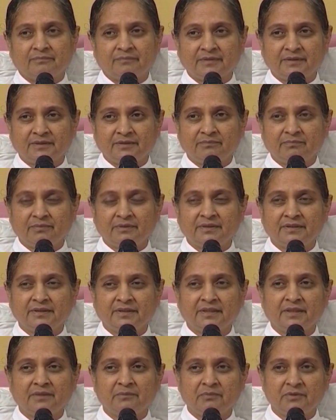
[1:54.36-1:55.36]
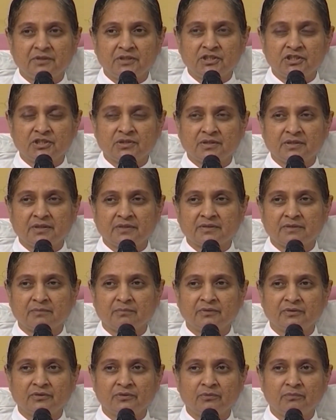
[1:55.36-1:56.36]
पति पत्नी के बीच के
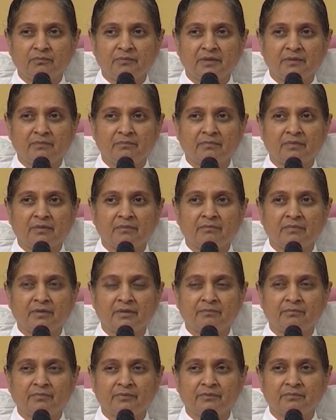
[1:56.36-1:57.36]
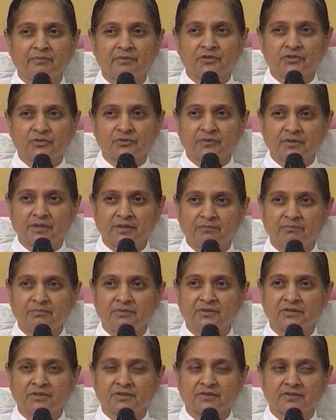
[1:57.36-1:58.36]
संबंधों में माँ बाप और बच्चों के
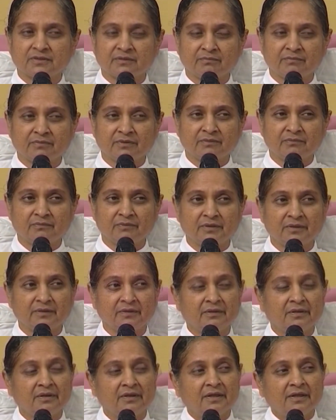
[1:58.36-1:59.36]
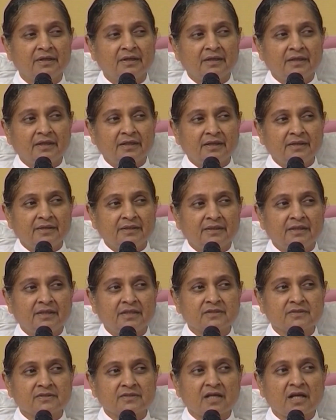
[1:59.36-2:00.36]
बीच के संबंध में
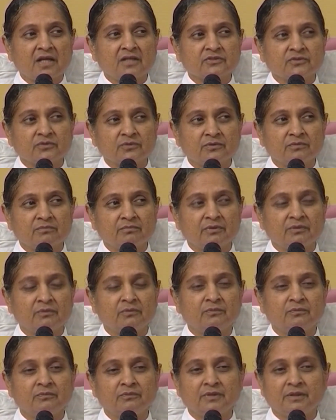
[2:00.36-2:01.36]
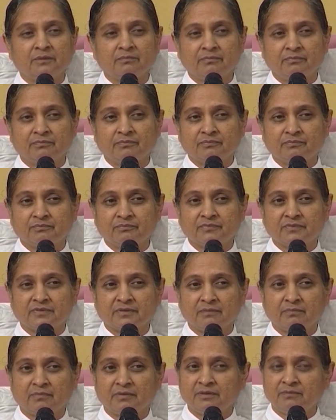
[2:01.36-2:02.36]
या सास और बहू के
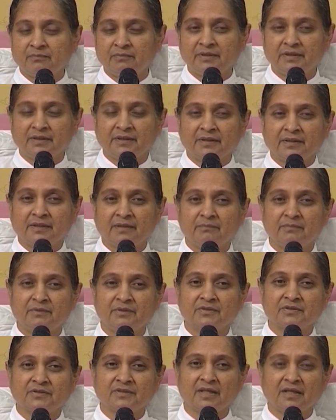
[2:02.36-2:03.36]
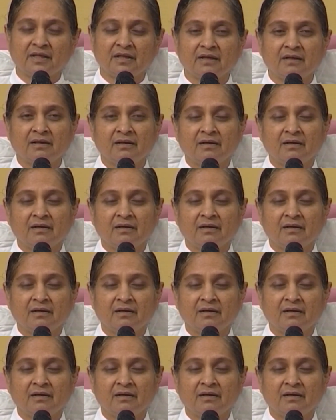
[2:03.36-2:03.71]
संबंध में हमेशा